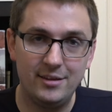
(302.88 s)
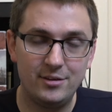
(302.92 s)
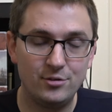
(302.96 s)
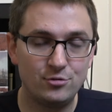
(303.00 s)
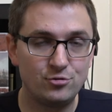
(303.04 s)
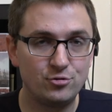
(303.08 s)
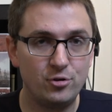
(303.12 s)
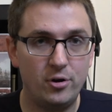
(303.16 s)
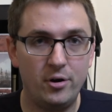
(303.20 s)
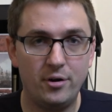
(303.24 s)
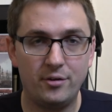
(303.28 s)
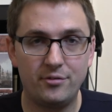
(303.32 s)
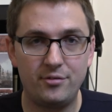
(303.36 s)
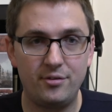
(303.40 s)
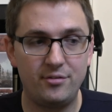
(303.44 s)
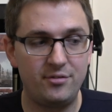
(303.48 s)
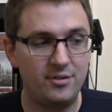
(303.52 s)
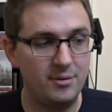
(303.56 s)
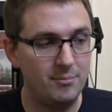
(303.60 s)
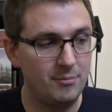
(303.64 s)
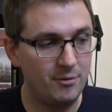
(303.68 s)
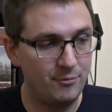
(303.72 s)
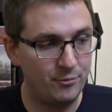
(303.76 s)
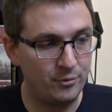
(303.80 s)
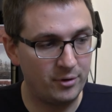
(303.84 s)
die Chance, dass
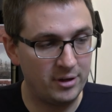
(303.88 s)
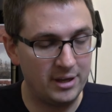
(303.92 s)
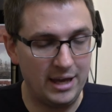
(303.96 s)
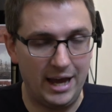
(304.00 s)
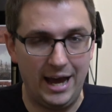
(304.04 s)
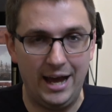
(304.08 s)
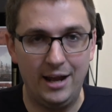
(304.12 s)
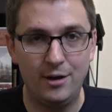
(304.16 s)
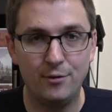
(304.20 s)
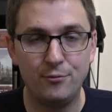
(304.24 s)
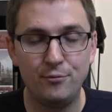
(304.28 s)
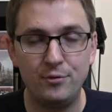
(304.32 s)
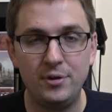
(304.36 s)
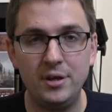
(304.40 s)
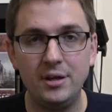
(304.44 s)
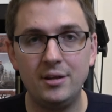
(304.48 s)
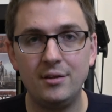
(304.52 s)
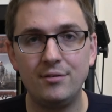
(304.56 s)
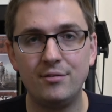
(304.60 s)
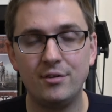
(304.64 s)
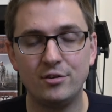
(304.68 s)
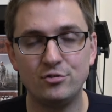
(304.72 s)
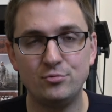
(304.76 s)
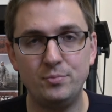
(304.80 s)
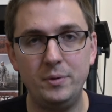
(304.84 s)
jemand wirklich alle vier
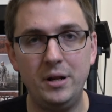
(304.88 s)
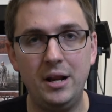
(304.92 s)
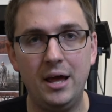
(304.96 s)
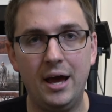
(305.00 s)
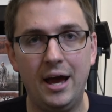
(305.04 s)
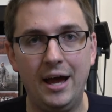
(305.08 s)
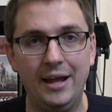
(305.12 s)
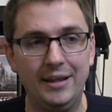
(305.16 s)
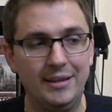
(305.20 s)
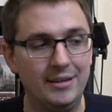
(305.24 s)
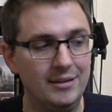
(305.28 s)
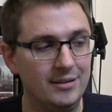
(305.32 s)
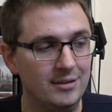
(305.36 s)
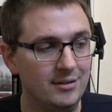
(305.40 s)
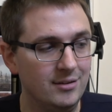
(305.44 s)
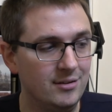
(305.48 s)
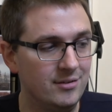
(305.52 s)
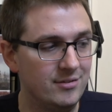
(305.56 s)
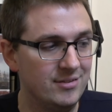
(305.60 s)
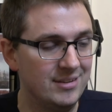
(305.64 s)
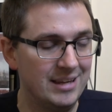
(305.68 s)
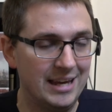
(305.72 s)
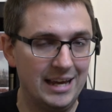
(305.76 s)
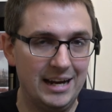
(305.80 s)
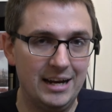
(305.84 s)
dieser Spiele hat, äh,
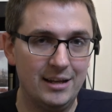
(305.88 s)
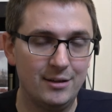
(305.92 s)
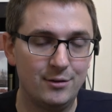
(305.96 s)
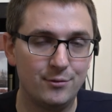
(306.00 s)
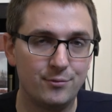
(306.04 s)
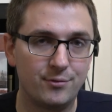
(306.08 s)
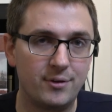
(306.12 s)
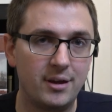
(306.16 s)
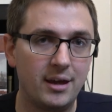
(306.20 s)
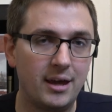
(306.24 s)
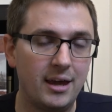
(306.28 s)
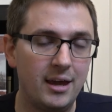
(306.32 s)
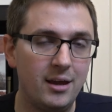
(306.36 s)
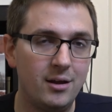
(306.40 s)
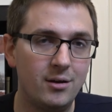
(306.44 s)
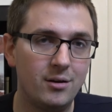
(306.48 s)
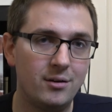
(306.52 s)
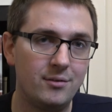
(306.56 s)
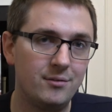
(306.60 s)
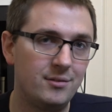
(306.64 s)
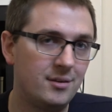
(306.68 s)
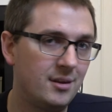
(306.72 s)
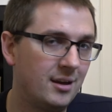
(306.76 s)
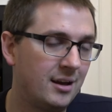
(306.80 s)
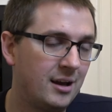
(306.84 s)
ist relativ gering
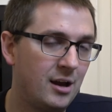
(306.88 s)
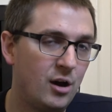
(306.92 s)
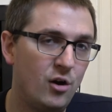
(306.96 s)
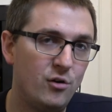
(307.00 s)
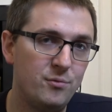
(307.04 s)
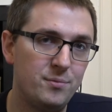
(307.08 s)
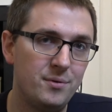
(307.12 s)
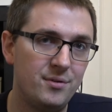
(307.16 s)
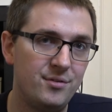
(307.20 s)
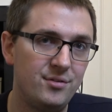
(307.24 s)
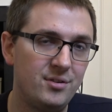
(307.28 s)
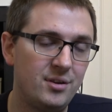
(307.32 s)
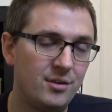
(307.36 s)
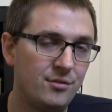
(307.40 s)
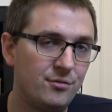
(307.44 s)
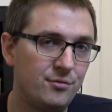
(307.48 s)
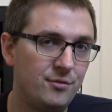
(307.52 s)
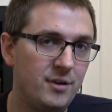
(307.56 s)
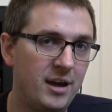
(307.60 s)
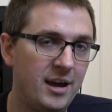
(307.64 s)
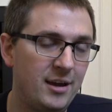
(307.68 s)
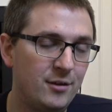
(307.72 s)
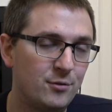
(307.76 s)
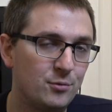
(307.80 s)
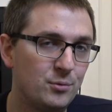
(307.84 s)
und dann kauft man sich das
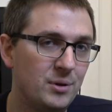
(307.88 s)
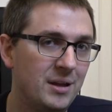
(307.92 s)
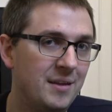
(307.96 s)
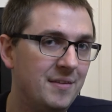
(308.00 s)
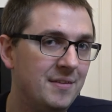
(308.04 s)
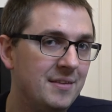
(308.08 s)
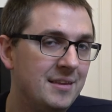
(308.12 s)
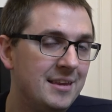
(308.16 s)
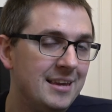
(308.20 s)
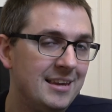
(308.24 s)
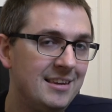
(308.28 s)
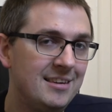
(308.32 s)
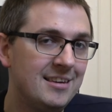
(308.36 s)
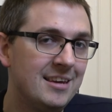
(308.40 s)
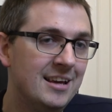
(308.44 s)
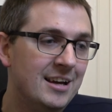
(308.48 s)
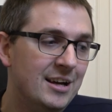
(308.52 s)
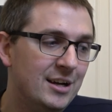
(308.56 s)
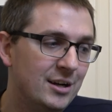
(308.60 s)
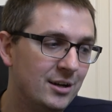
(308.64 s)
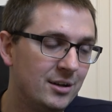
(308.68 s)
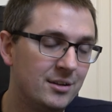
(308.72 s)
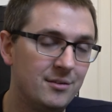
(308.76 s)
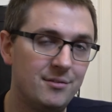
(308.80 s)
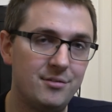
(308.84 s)
vielleicht oder nicht.
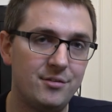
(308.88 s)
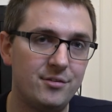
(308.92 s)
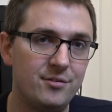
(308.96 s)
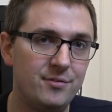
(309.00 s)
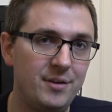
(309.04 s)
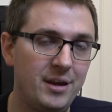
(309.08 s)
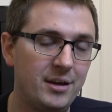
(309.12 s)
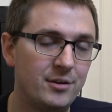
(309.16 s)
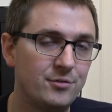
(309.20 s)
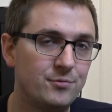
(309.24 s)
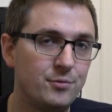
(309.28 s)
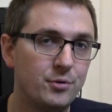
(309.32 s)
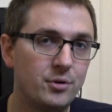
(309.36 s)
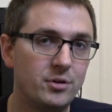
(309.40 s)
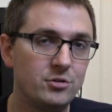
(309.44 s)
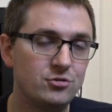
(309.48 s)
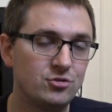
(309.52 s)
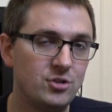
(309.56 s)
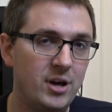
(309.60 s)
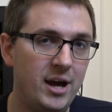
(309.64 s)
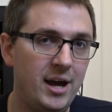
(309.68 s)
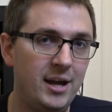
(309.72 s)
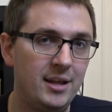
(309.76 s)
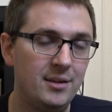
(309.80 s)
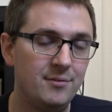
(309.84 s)
Und es wäre wirklich
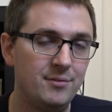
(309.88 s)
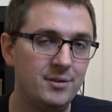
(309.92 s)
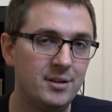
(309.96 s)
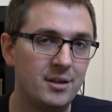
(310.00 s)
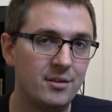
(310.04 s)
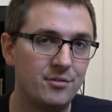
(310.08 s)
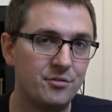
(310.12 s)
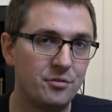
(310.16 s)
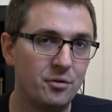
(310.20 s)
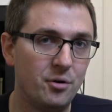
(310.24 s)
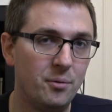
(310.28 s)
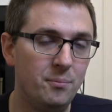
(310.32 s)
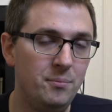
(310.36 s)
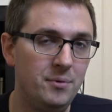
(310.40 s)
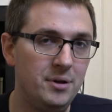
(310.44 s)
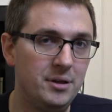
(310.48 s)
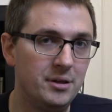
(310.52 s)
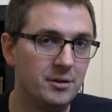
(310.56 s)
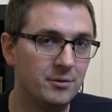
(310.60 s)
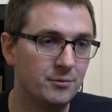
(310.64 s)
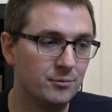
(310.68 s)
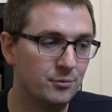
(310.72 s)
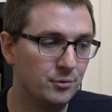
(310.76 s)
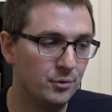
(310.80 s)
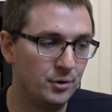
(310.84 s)
schade, wenn das
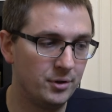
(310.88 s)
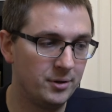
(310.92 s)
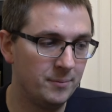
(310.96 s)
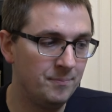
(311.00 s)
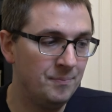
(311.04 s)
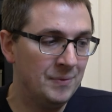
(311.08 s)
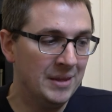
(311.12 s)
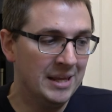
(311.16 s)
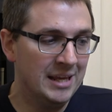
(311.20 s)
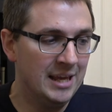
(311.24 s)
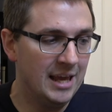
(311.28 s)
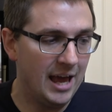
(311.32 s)
rumliegen würde.